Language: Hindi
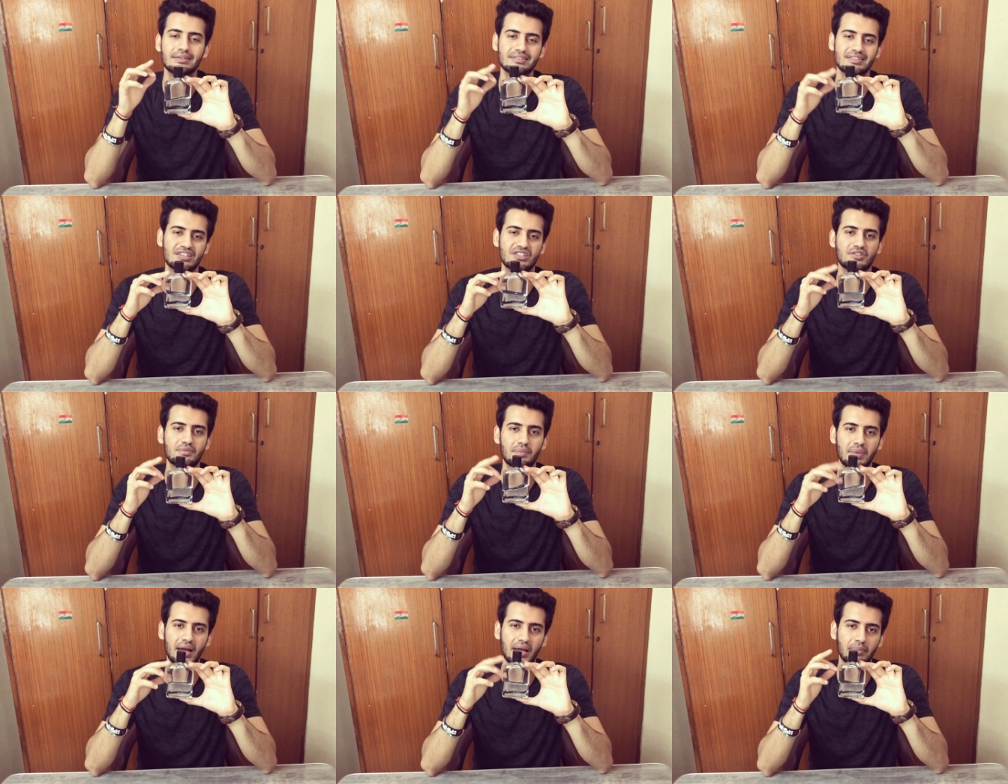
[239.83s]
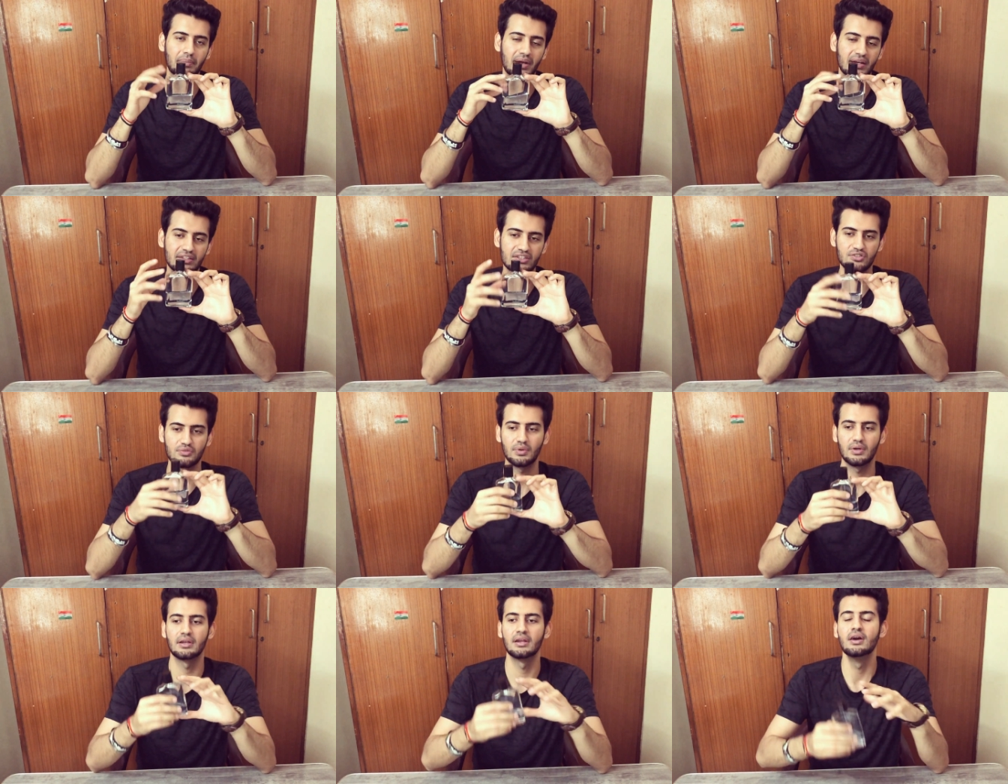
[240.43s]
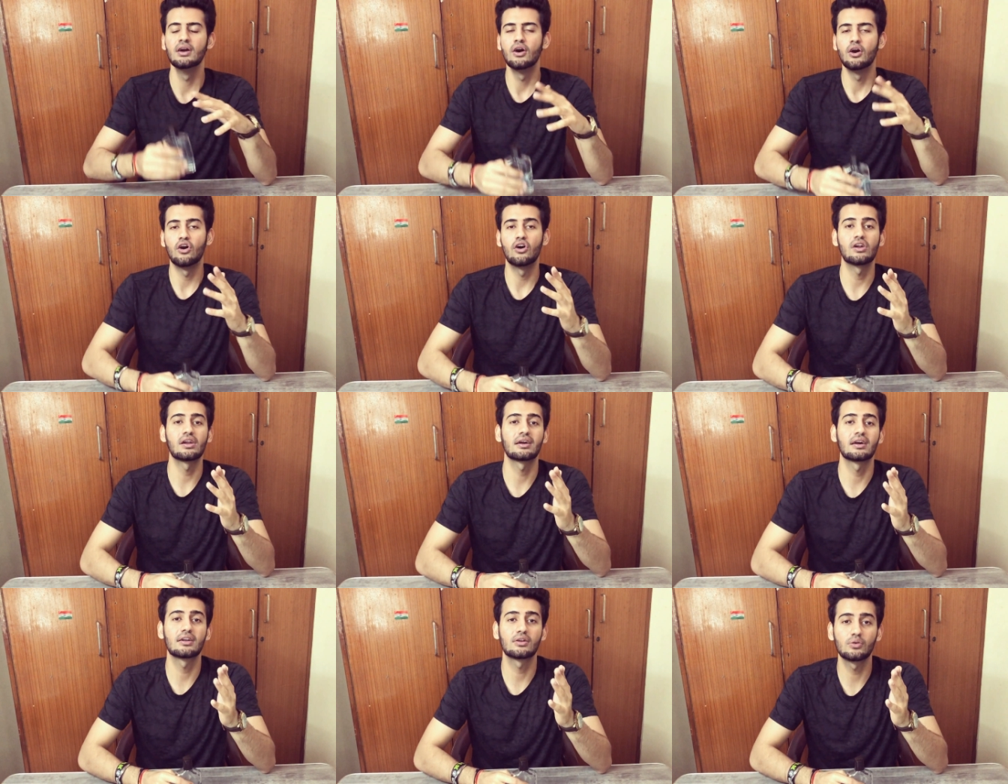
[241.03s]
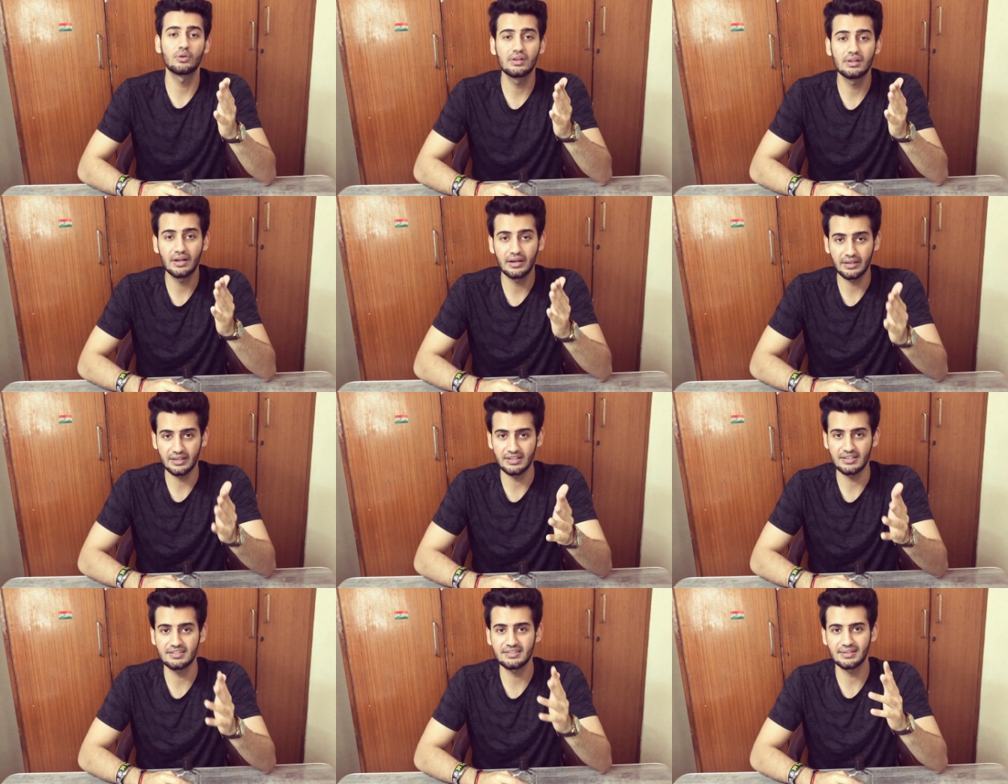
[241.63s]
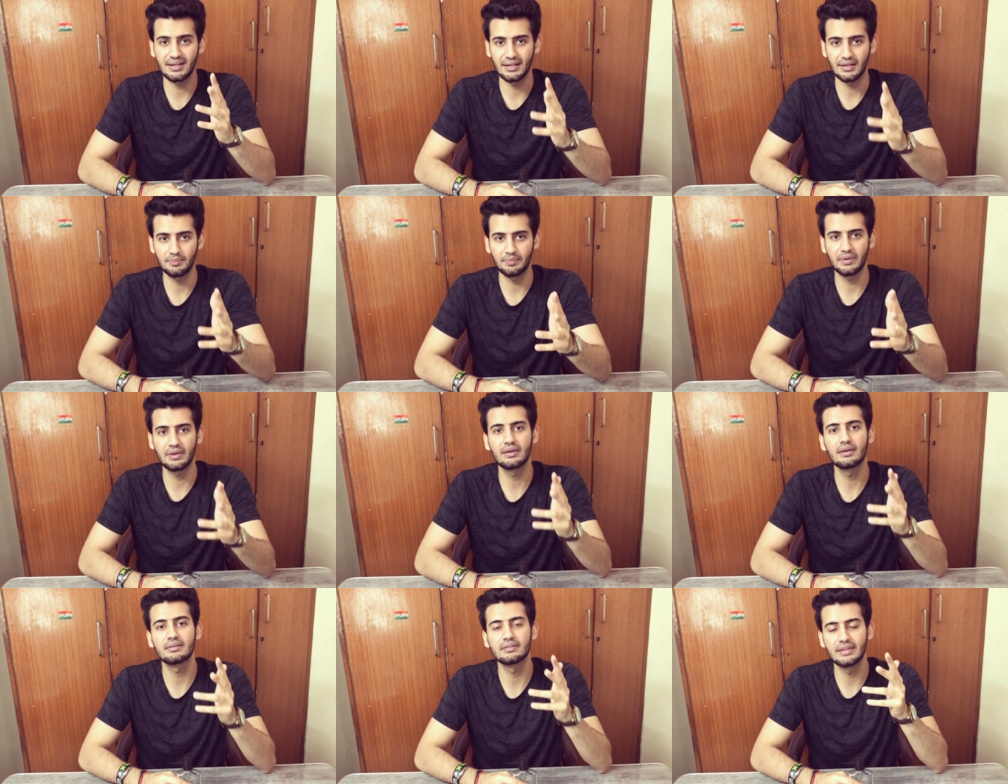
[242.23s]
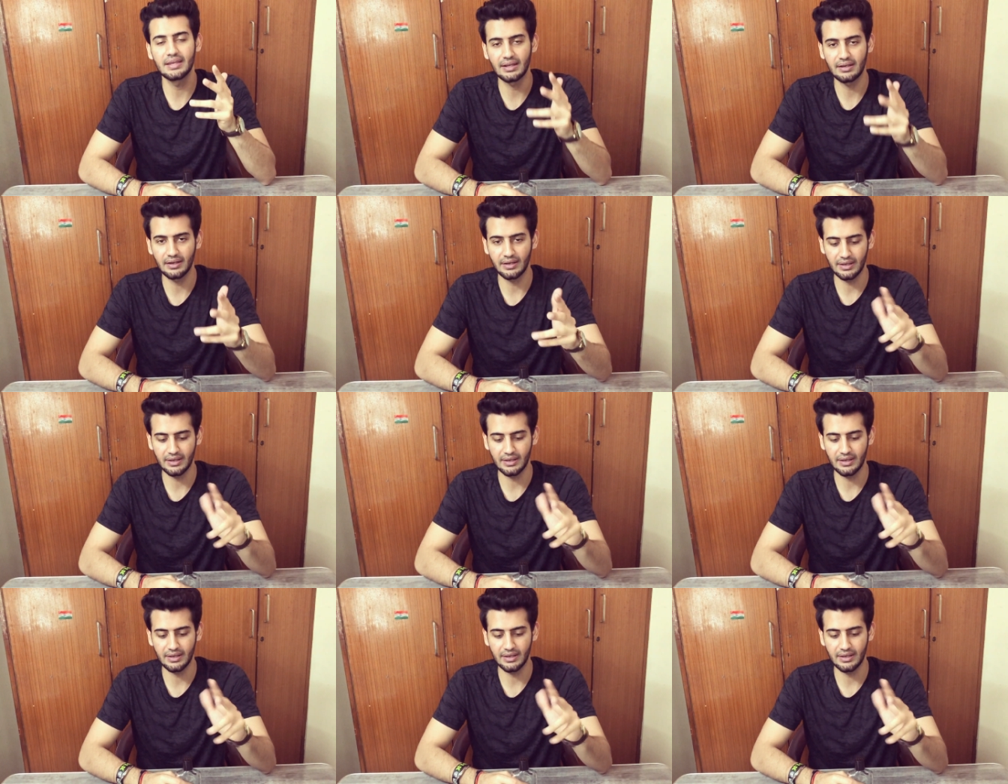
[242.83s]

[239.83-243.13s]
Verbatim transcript: जस्ट ब्लाइंड बाय दिस वन और अगर कोई लड़की इस चैनल पे देख